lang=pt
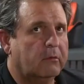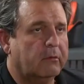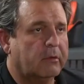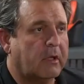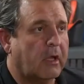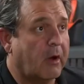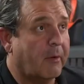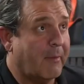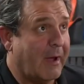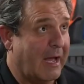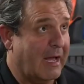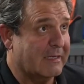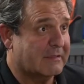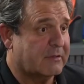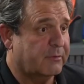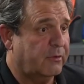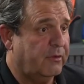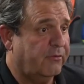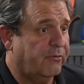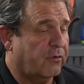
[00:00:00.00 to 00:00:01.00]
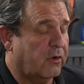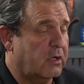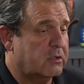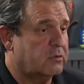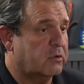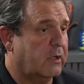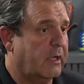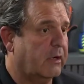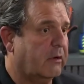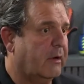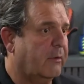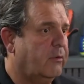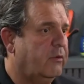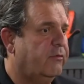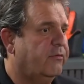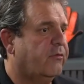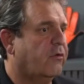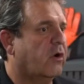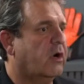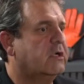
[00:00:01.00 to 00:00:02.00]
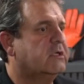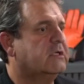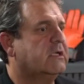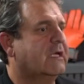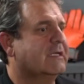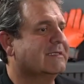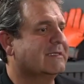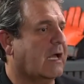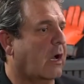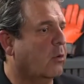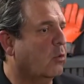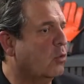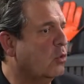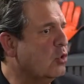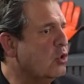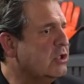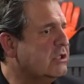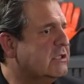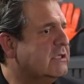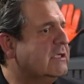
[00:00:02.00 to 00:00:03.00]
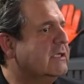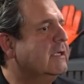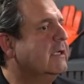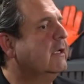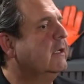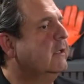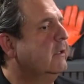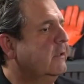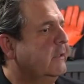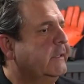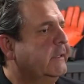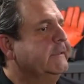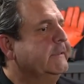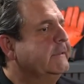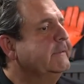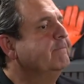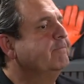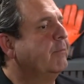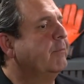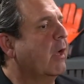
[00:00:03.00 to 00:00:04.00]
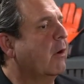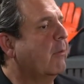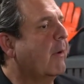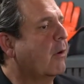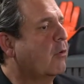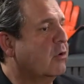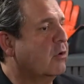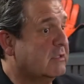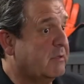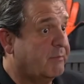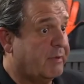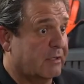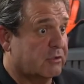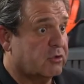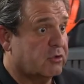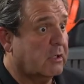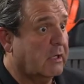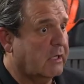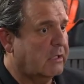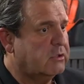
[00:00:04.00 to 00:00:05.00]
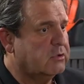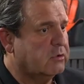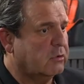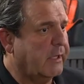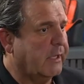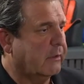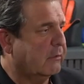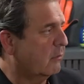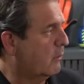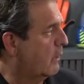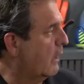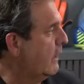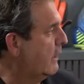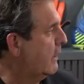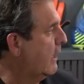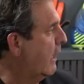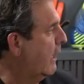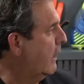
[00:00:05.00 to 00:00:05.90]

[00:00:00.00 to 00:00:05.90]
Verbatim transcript: que é uma raça muito forte, o negro é muito forte, né? Saúde, é uma coisa impressionante o negro que ele tem,